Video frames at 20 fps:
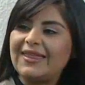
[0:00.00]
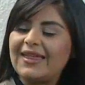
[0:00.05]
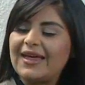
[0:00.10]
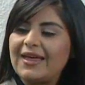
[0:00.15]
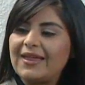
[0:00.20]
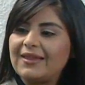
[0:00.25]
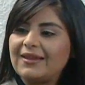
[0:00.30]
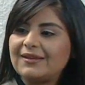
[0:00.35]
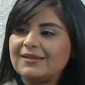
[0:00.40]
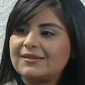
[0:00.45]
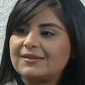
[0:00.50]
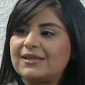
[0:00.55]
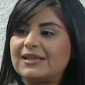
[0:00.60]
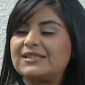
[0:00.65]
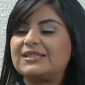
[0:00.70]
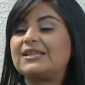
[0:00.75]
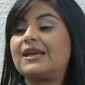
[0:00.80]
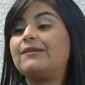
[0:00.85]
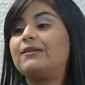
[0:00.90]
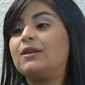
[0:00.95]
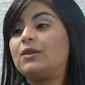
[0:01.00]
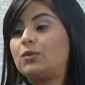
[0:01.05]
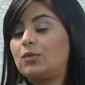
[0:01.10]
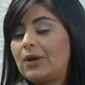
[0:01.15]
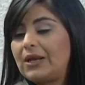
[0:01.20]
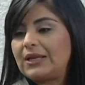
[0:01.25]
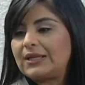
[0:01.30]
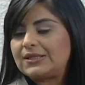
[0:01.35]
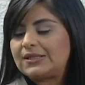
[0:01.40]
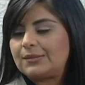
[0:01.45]
qué edades es
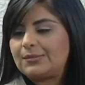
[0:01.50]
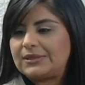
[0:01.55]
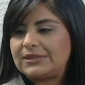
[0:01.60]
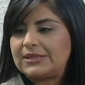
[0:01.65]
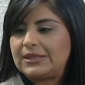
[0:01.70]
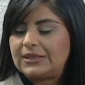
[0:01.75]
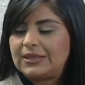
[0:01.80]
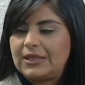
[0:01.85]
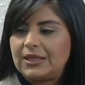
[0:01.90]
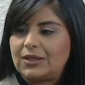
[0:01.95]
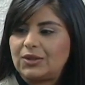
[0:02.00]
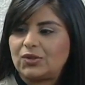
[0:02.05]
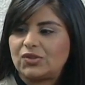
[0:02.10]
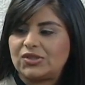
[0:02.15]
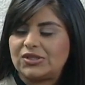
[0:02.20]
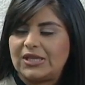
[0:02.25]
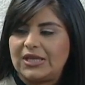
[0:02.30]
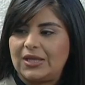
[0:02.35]
habitual que se presenten estos